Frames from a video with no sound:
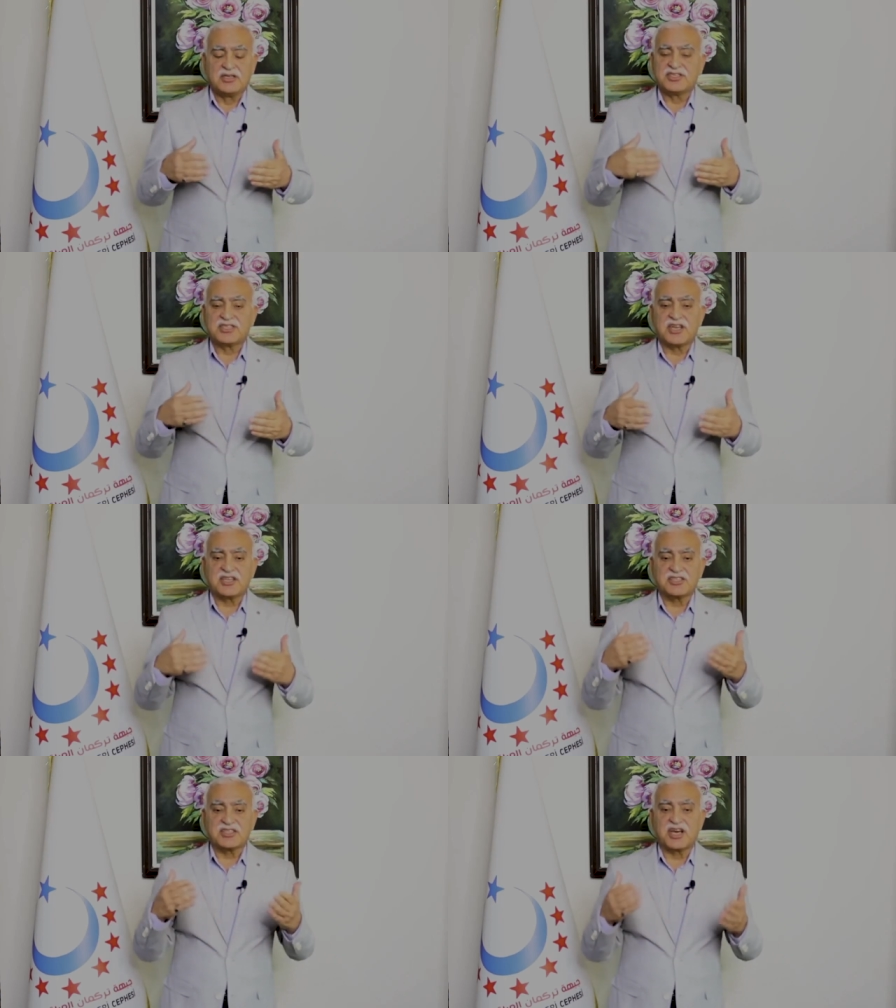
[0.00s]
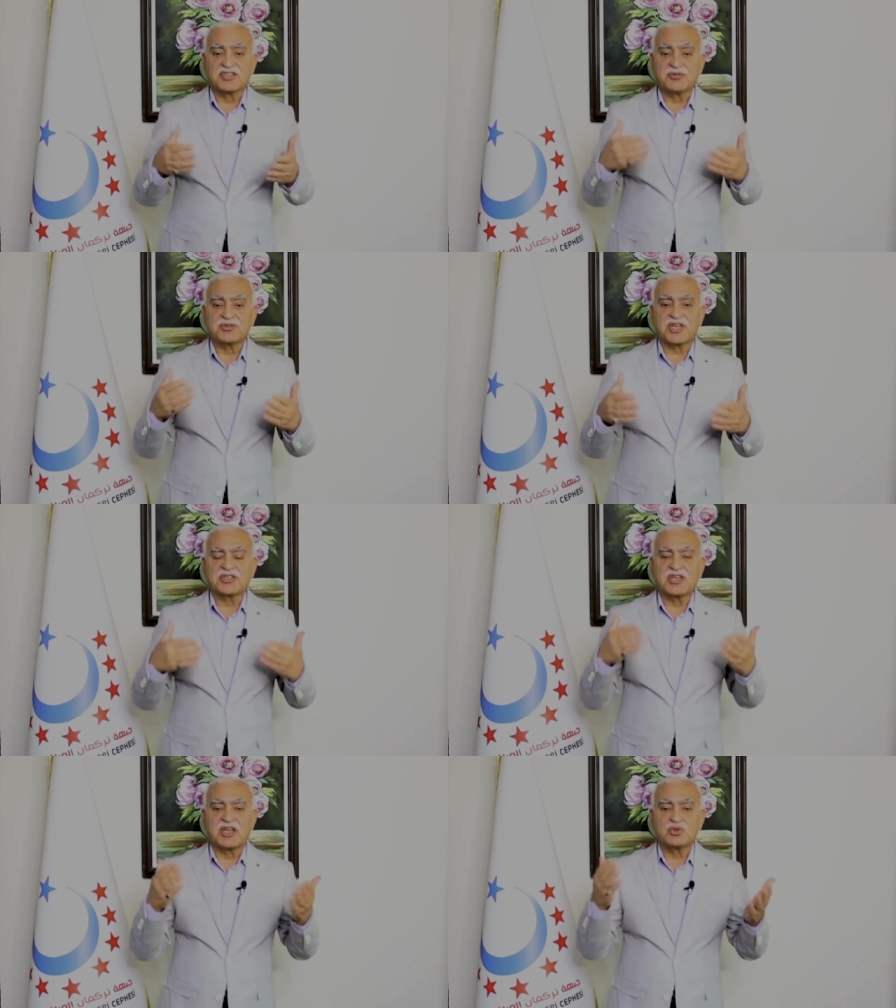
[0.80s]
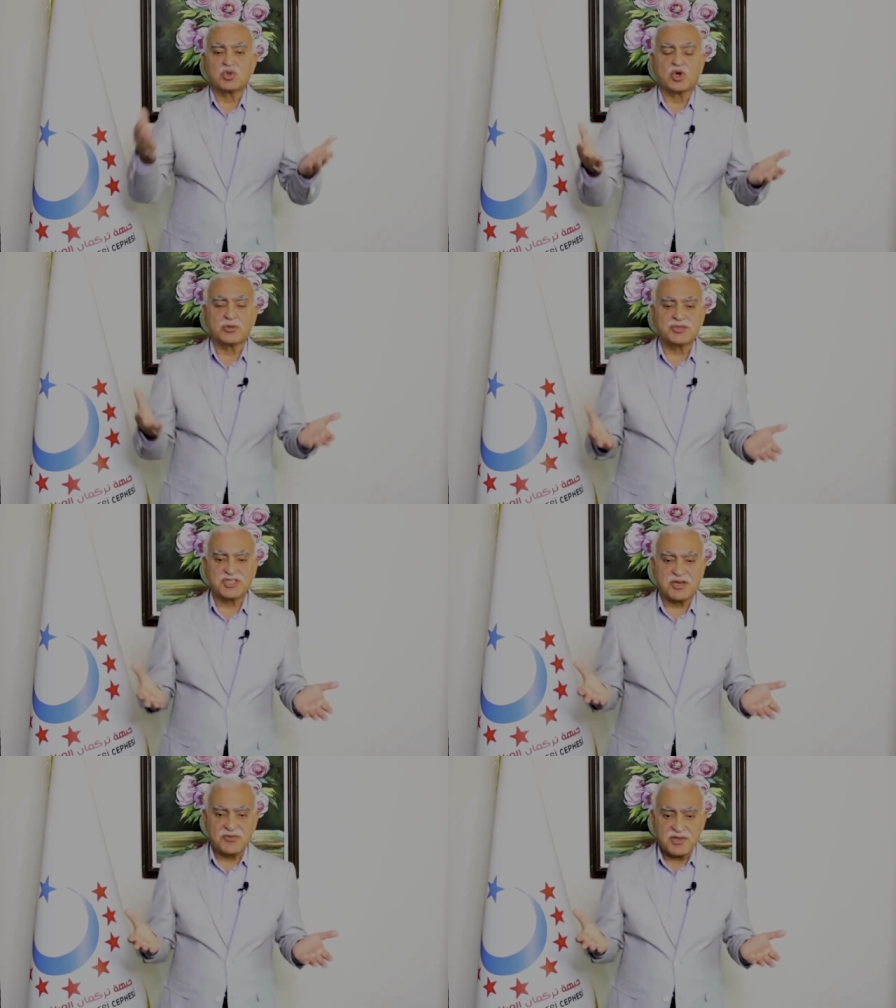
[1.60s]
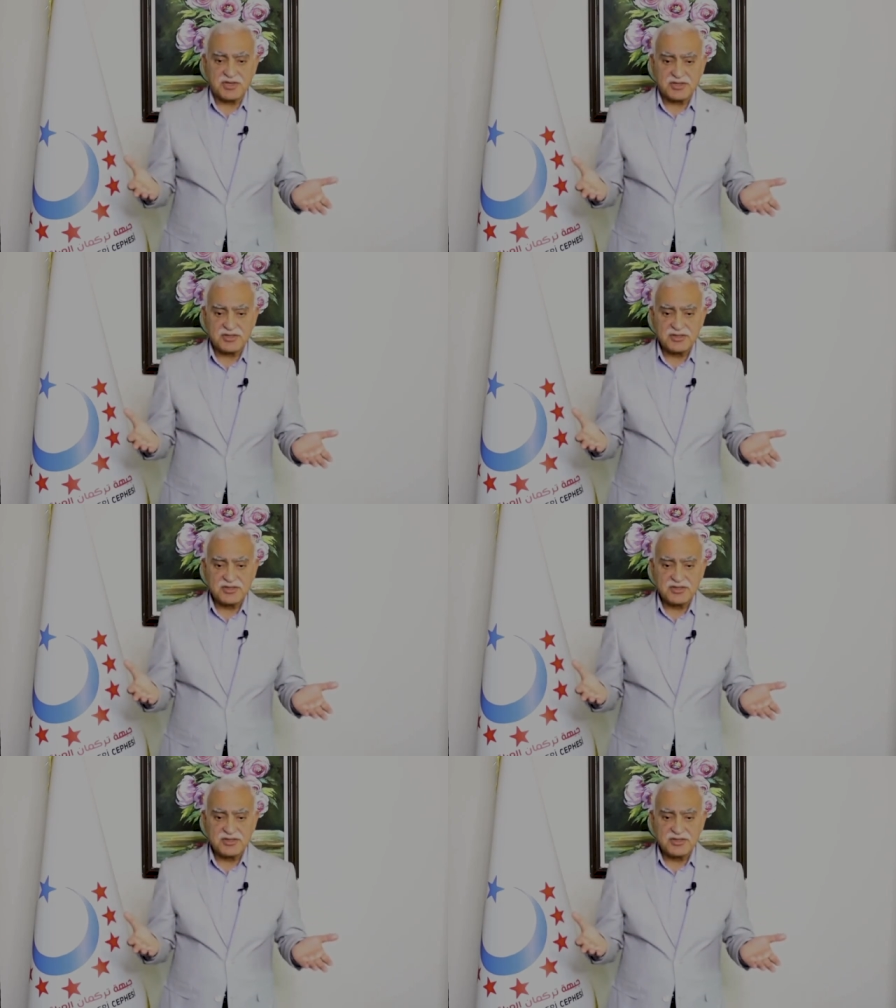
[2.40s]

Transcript: listedeki tanıdığımız adayların çoğunu biz kefiliz.